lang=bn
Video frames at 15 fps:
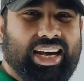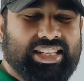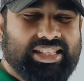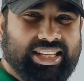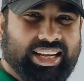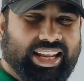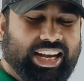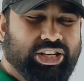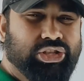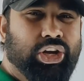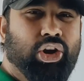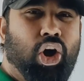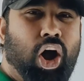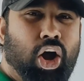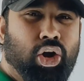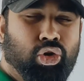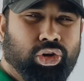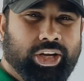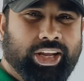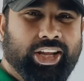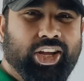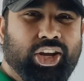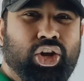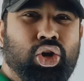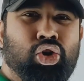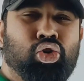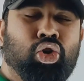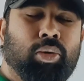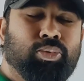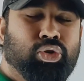আজকের ক্লাসের অঙ্কটি
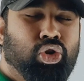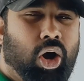খুব